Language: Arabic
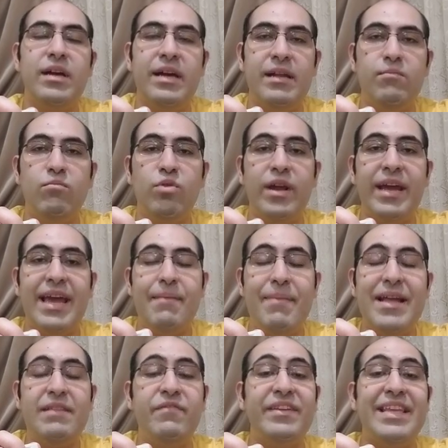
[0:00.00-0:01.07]

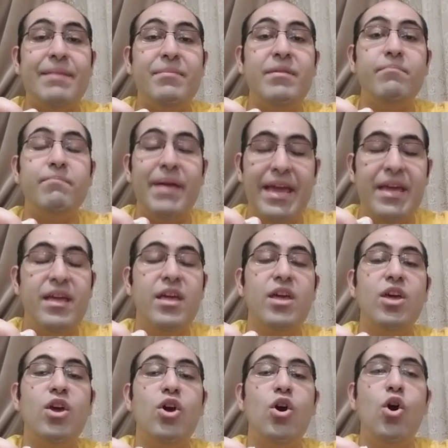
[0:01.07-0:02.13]
المركبات فيتامين ب
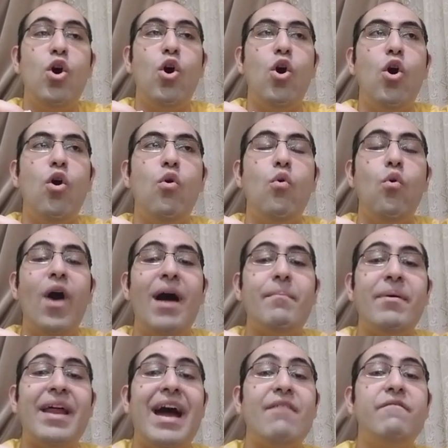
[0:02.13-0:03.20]
هو
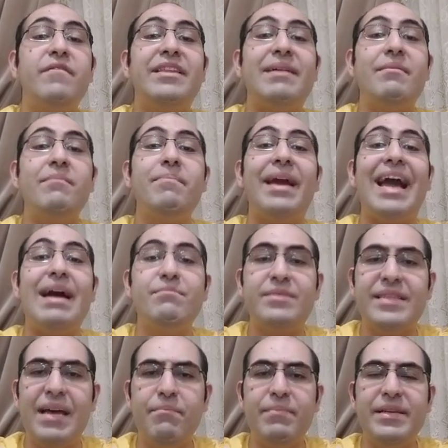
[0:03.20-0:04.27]
عباره عن فيتامين ب
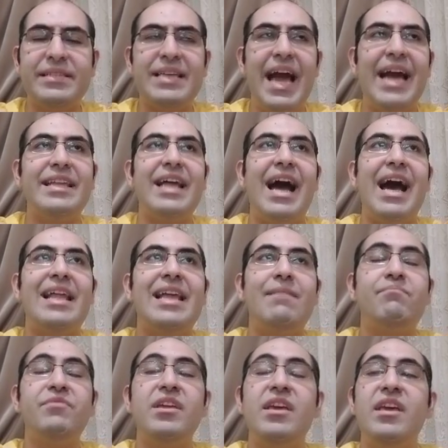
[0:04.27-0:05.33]
5 بيساعد
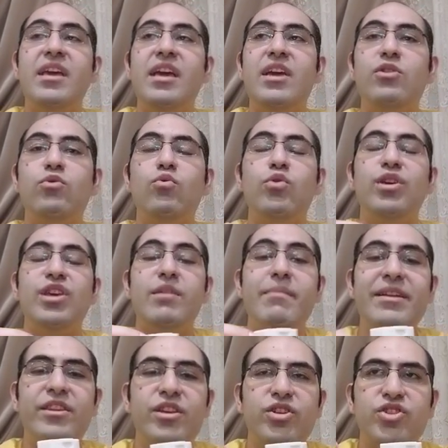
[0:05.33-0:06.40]
على انه
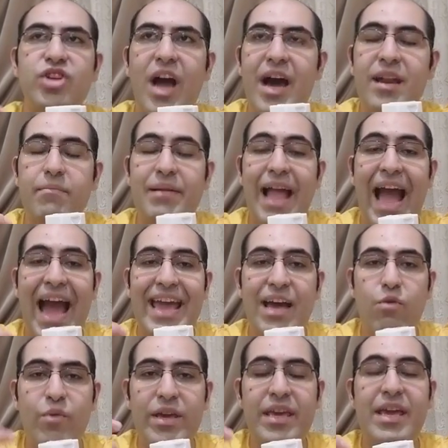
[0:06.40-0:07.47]
يمد الشعر
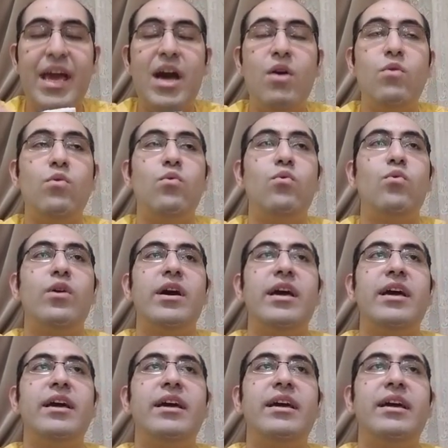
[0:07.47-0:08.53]
بالحيويه
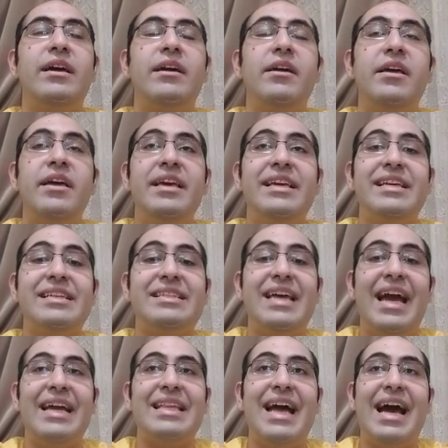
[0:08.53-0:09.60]

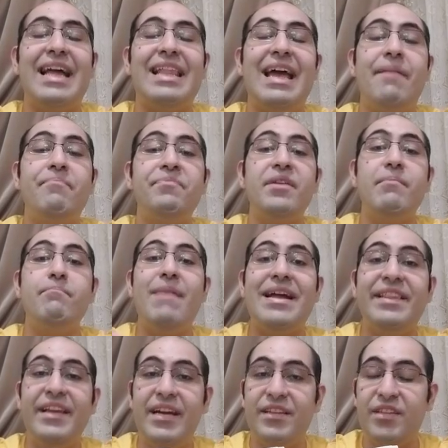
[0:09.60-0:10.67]
ويساعد على
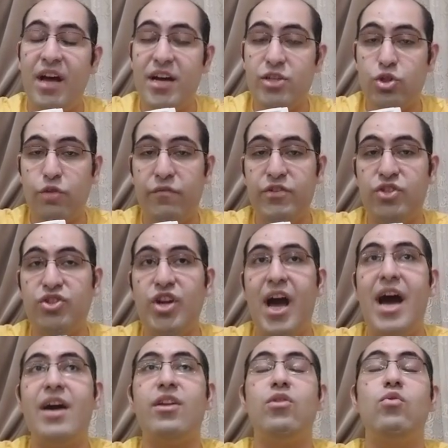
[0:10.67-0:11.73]
منع تقصف
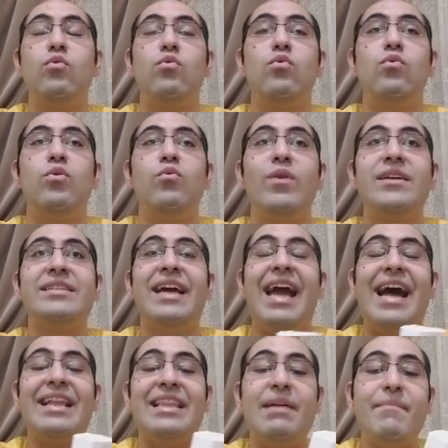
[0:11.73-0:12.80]
الشعر وذاك
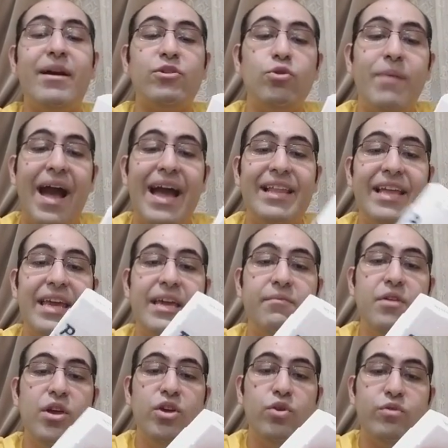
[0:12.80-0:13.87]
هتلاقي مكتوب عليه
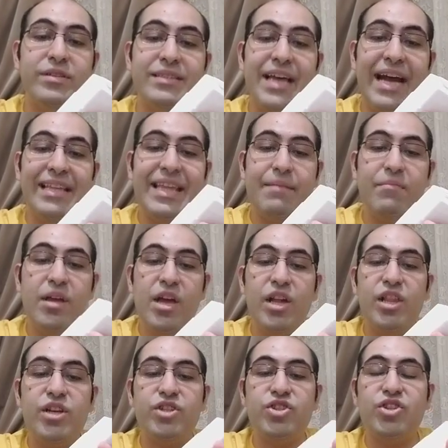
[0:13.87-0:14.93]
يستخدم
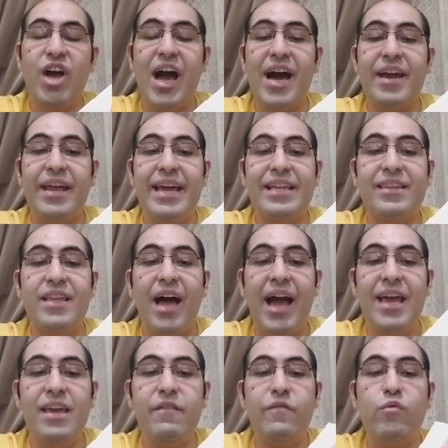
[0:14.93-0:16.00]
للشعر
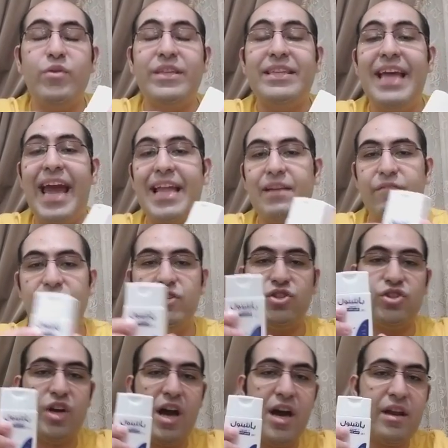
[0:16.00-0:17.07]
الضعيف والتالف
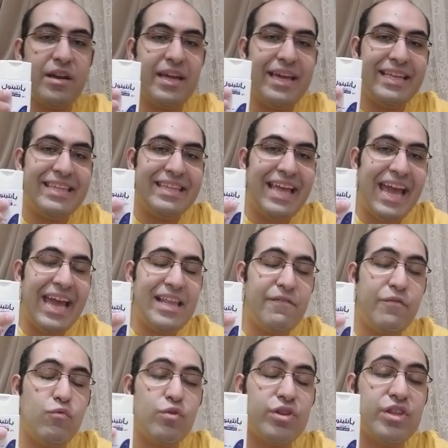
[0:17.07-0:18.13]
للشعر
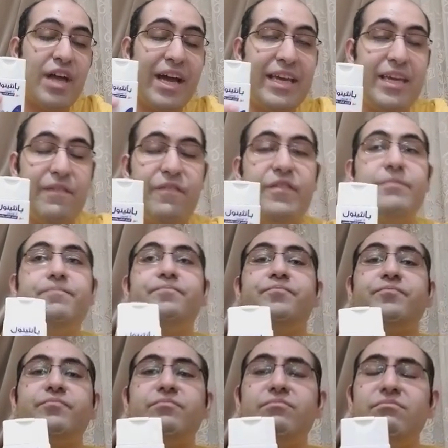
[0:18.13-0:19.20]
التالف والضعيف
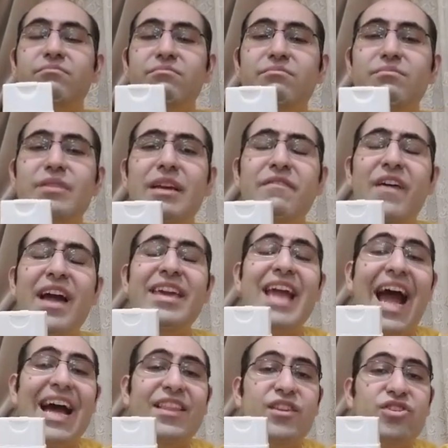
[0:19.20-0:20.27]
فاي
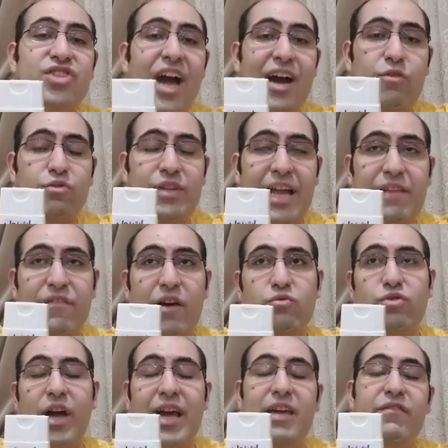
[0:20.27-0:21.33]
حد شعره تالف او
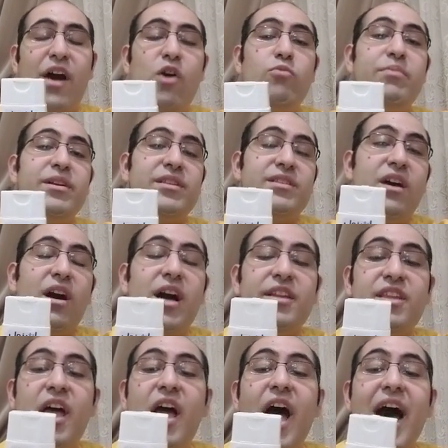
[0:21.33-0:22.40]
ضعيف او
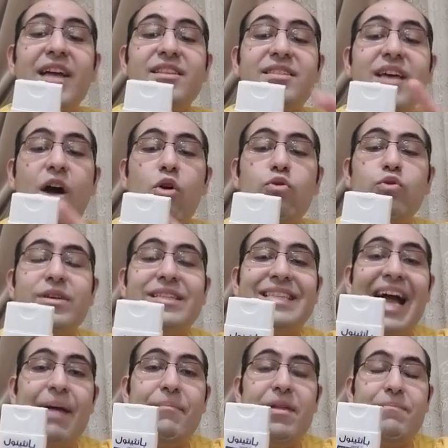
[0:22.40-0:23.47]
بيتساقط انصحه انه
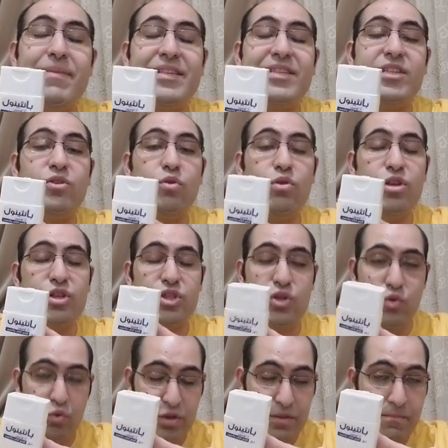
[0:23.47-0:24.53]
يستعمل بنسنول
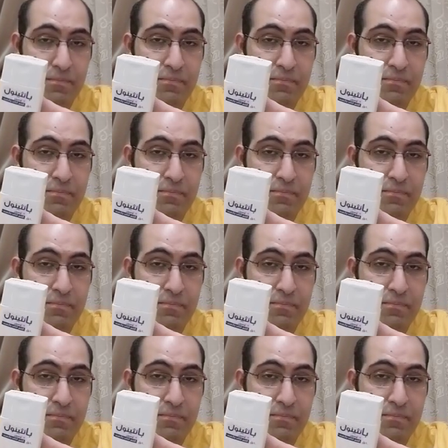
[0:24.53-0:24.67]
لسيون